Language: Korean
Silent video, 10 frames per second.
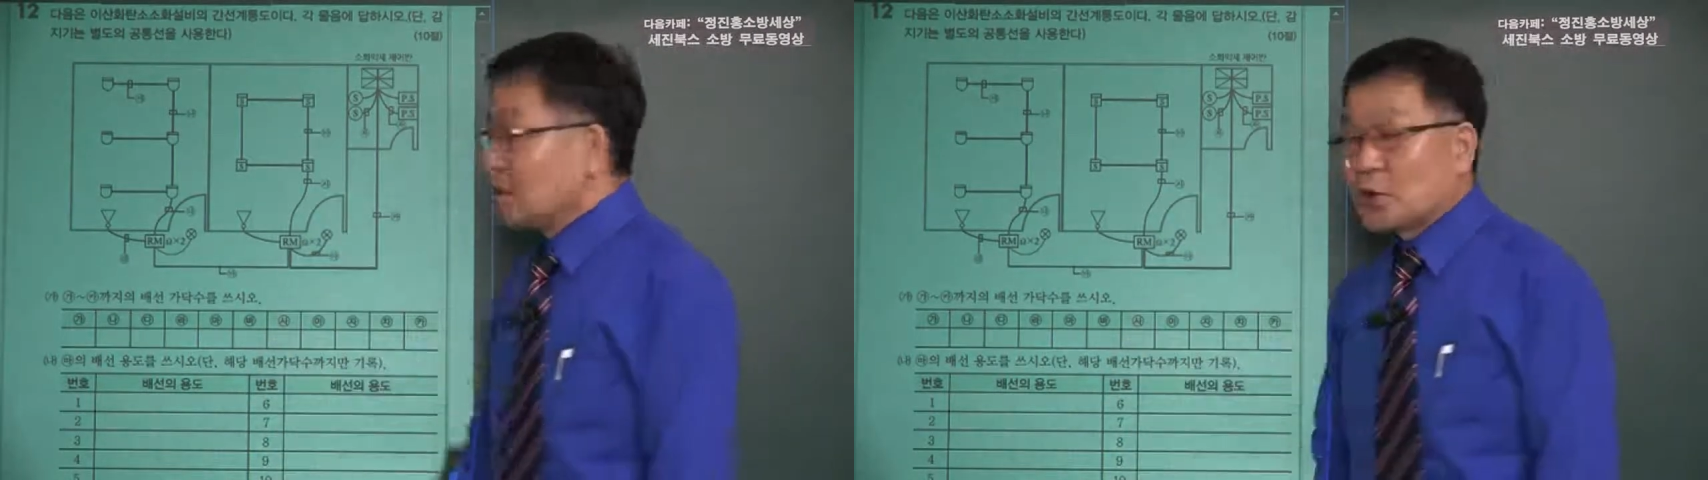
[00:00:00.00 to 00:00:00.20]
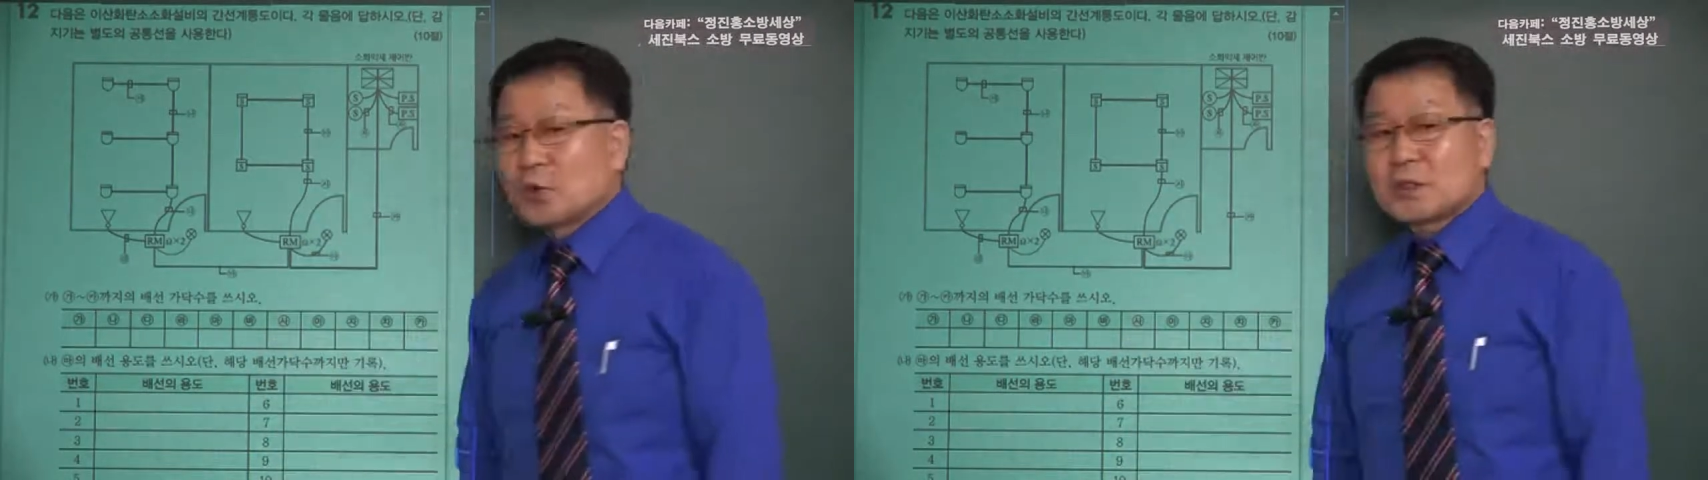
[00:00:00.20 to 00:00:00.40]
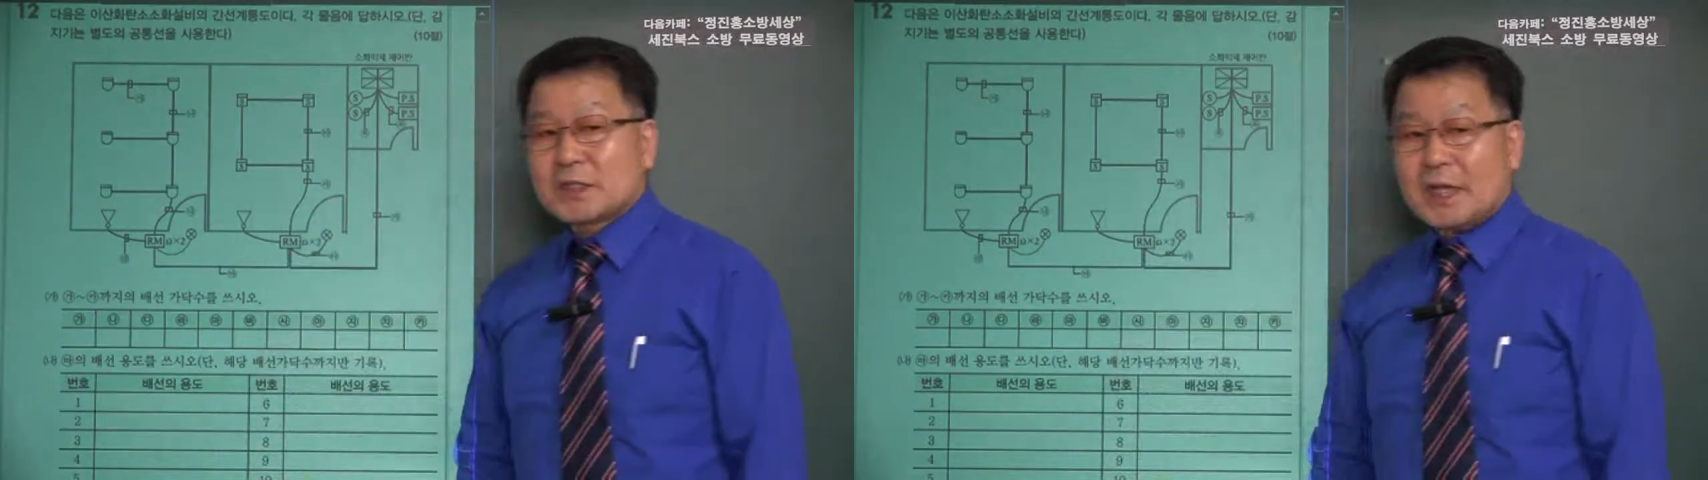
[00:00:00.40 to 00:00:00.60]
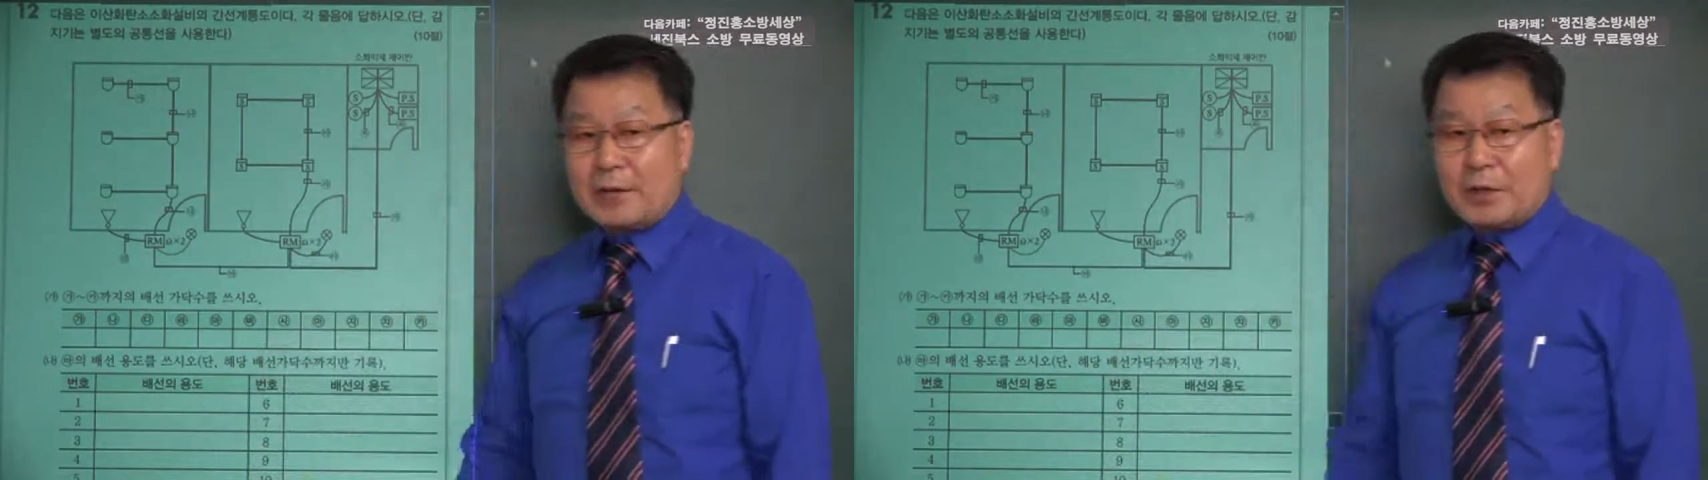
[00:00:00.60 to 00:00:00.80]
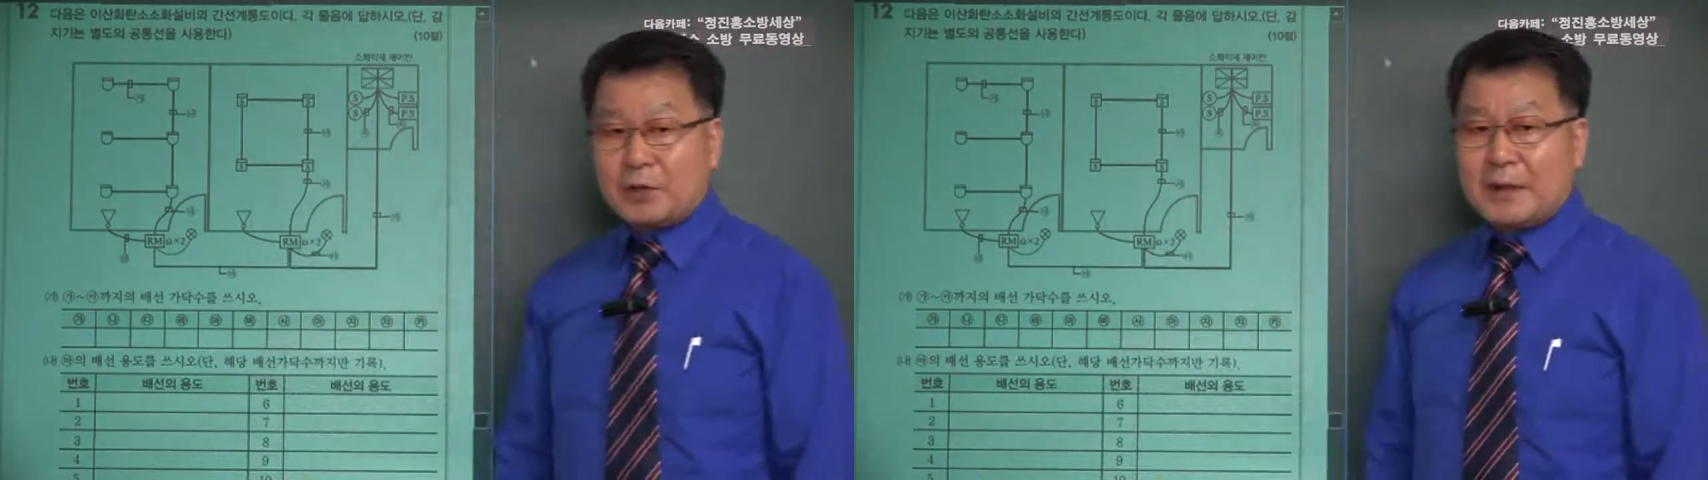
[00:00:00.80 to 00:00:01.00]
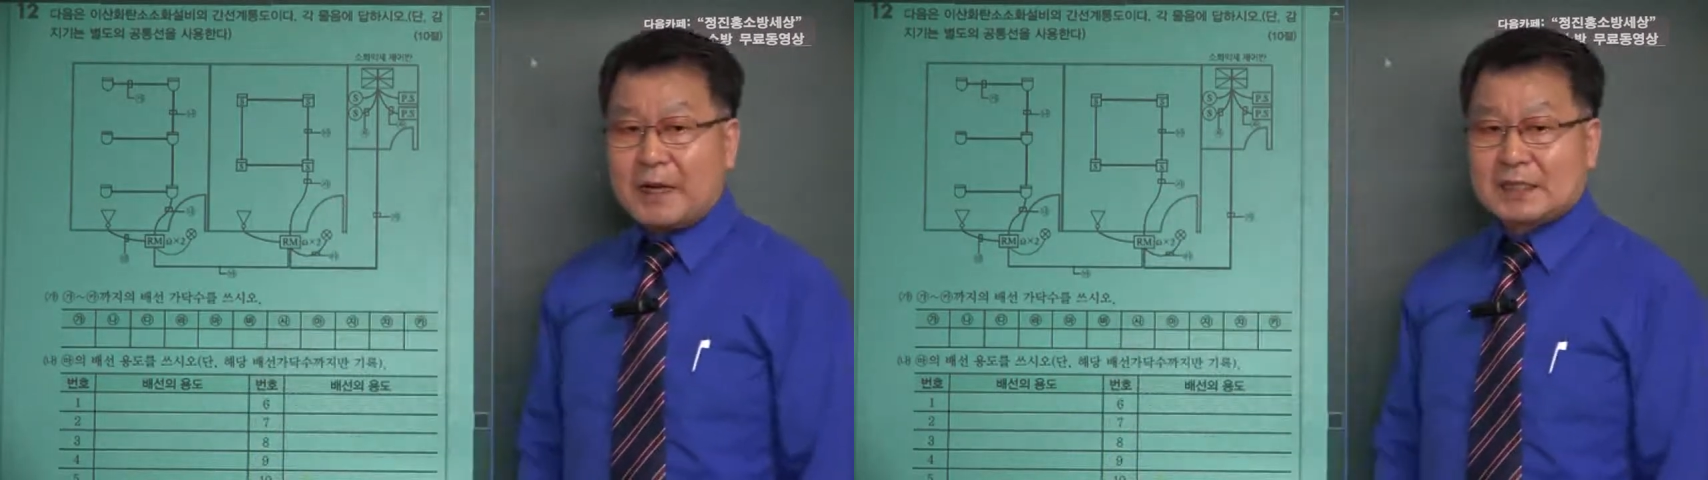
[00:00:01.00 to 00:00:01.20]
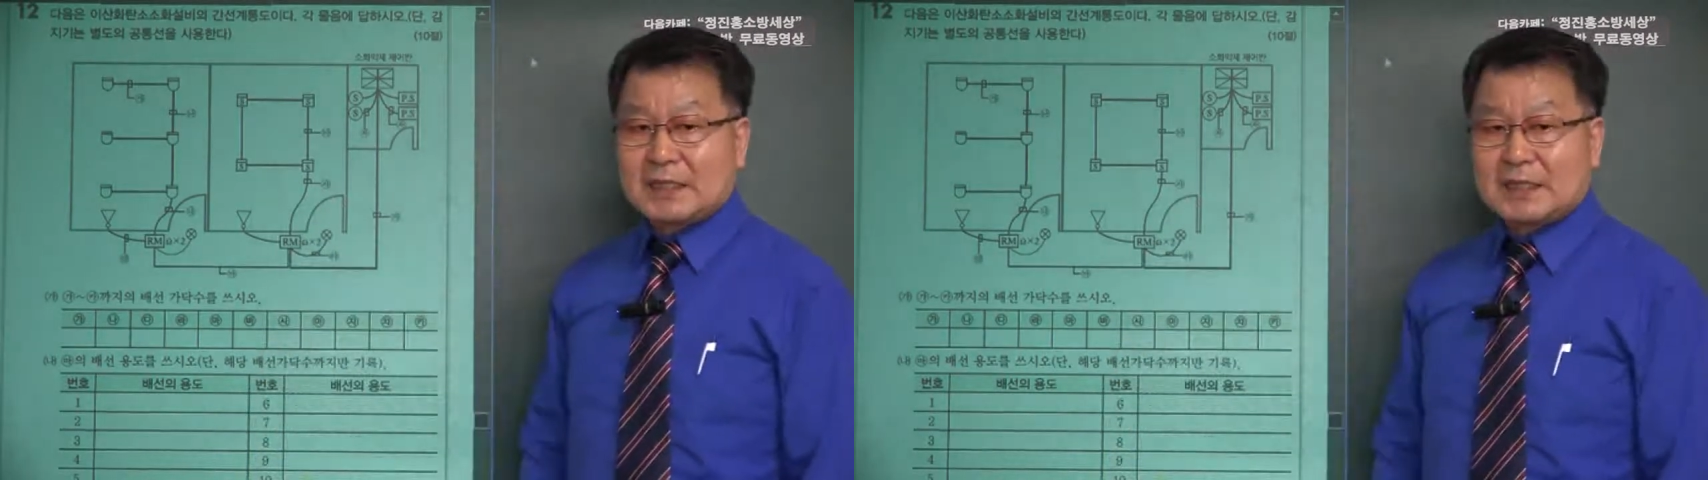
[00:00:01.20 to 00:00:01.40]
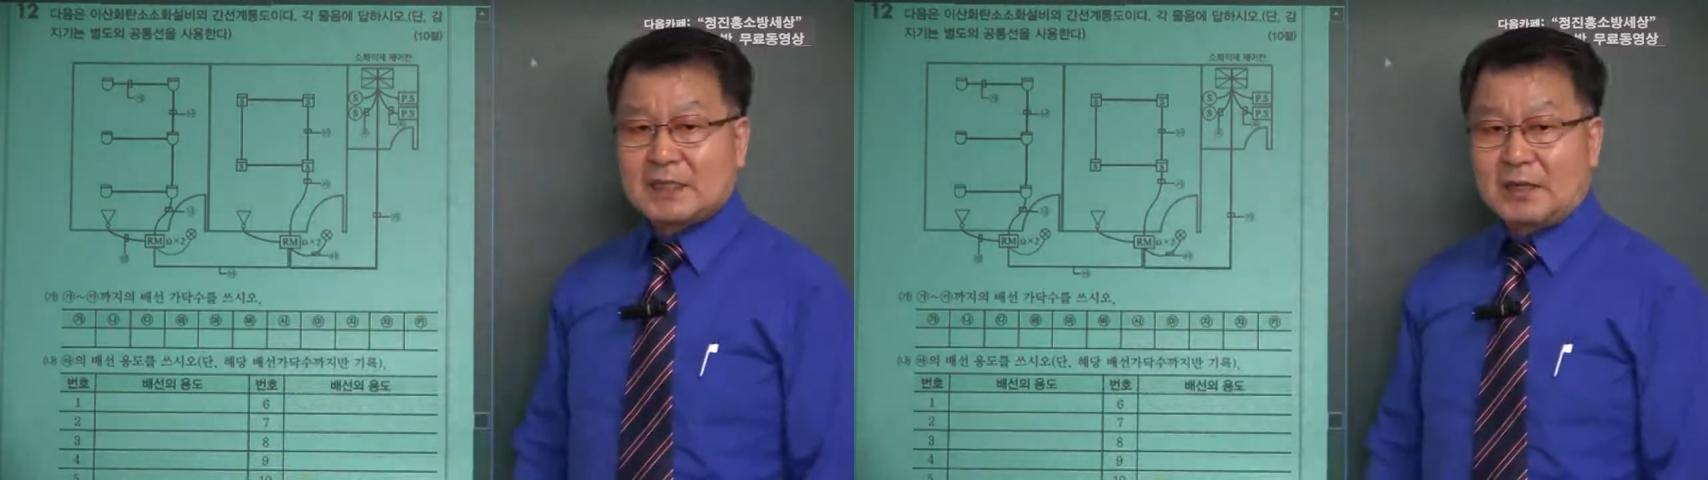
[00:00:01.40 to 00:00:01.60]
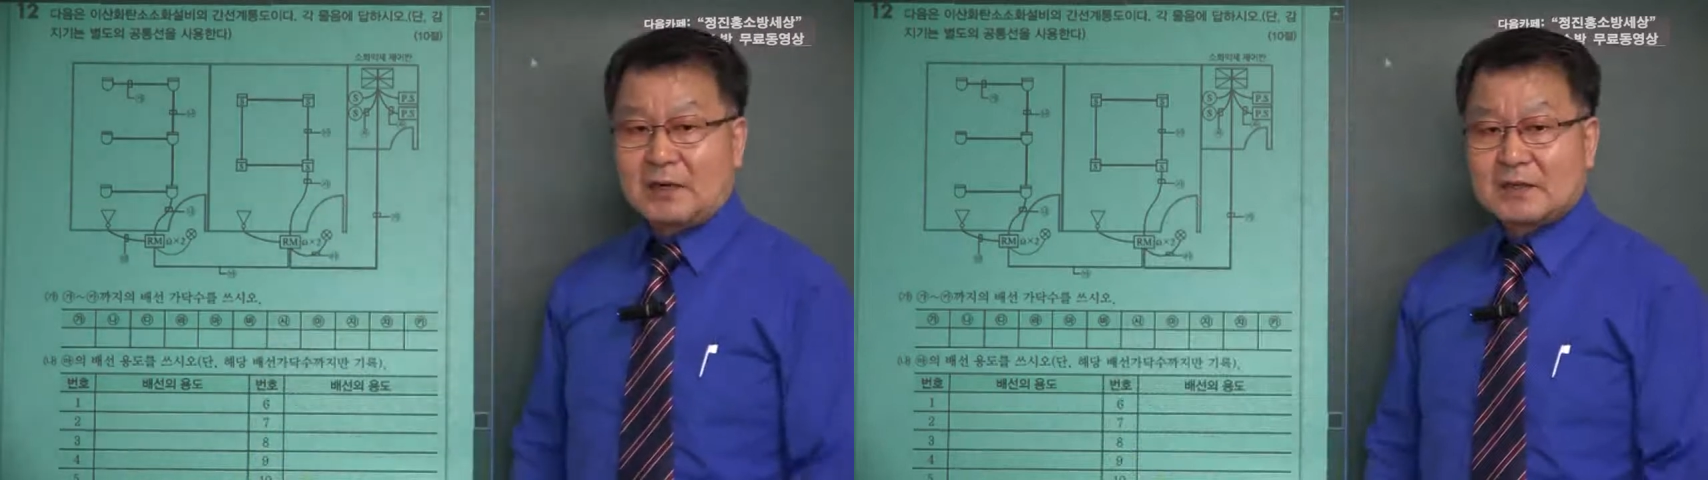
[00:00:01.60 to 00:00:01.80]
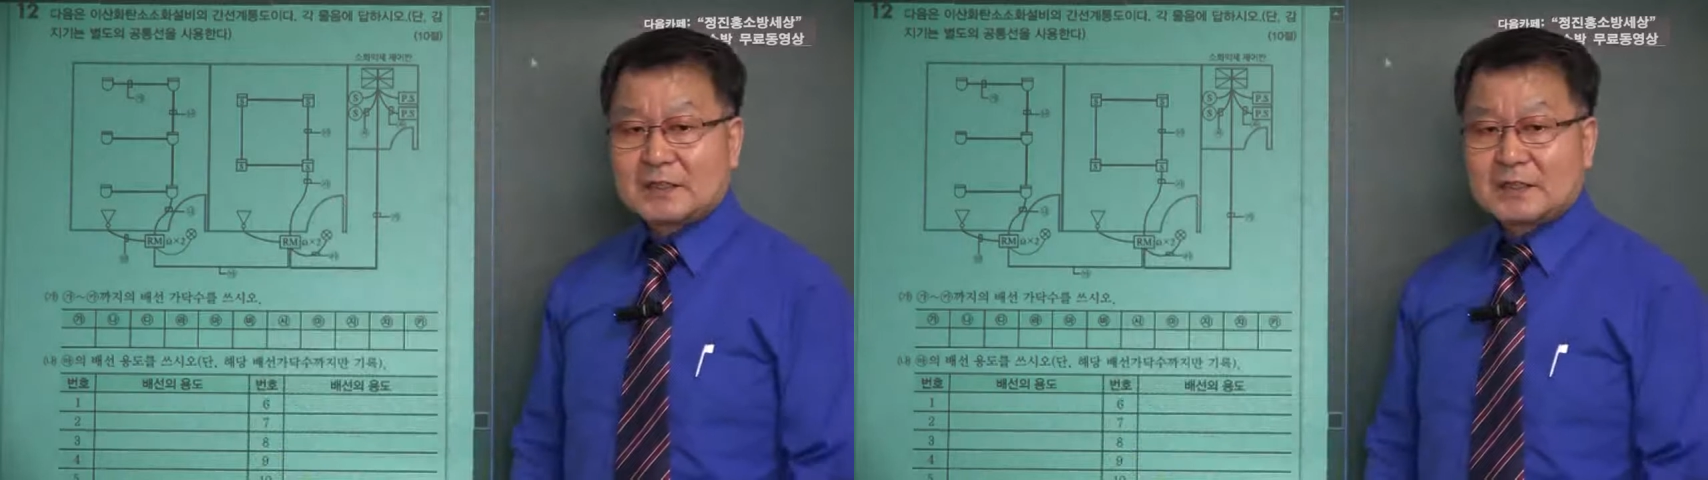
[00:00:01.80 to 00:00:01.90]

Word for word: 교차 회로 방식이죠.